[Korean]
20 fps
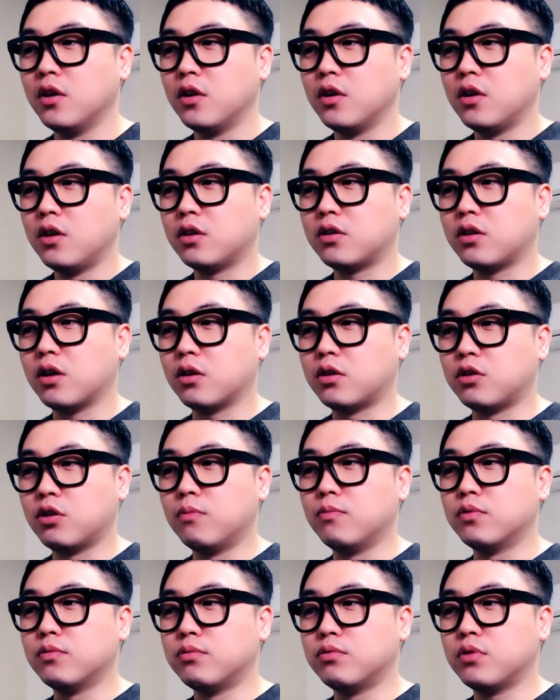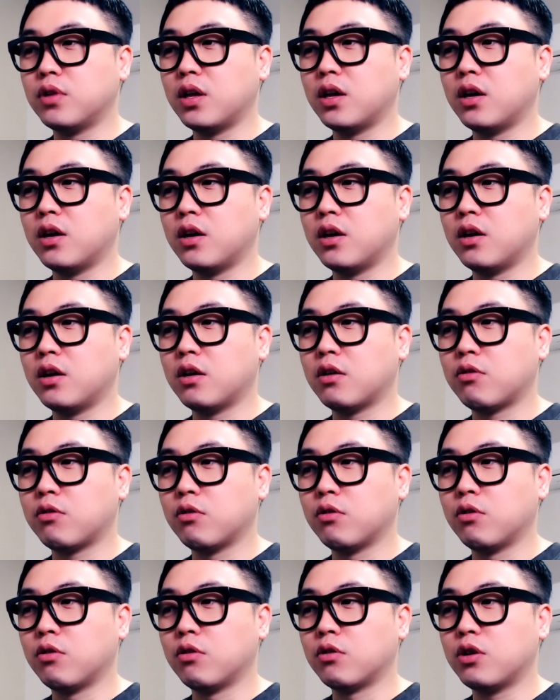일단 그런
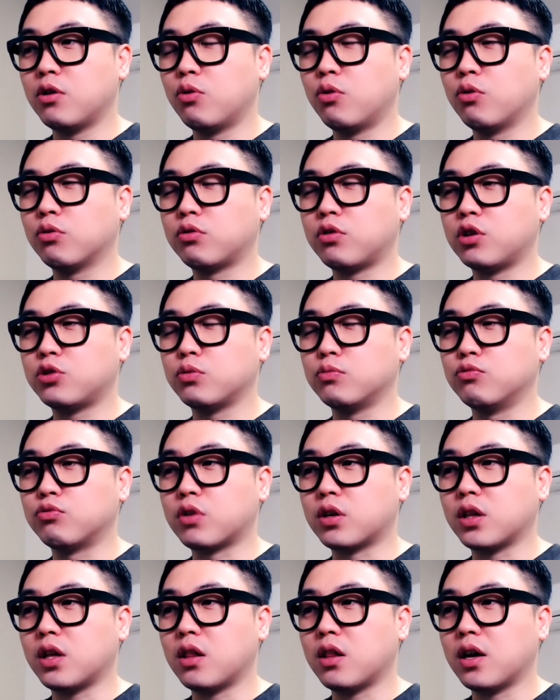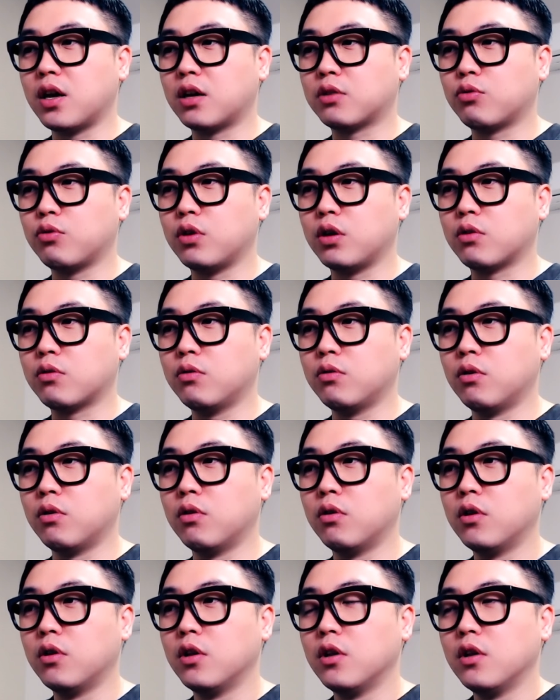부분에서 이런 것들이 좀 웃기다는 생각도 있고